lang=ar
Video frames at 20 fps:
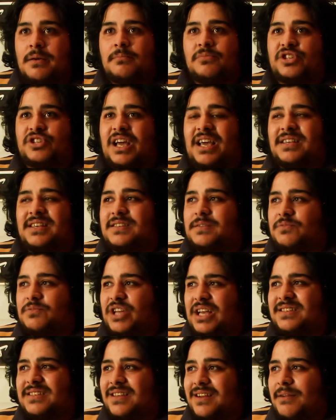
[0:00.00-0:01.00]
مش عايز
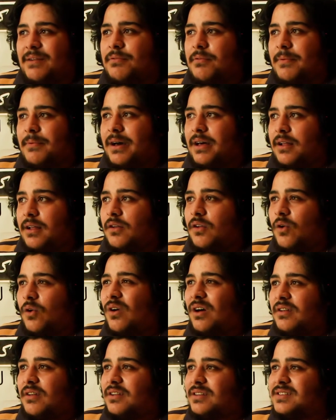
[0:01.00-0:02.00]
مش عايز الراب يبقى اللي
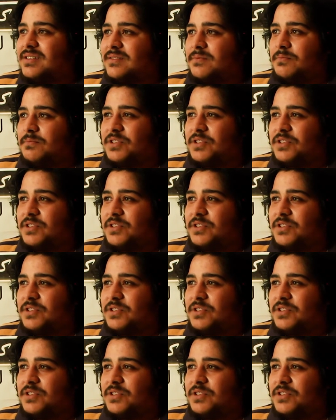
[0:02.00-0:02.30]
هو الناس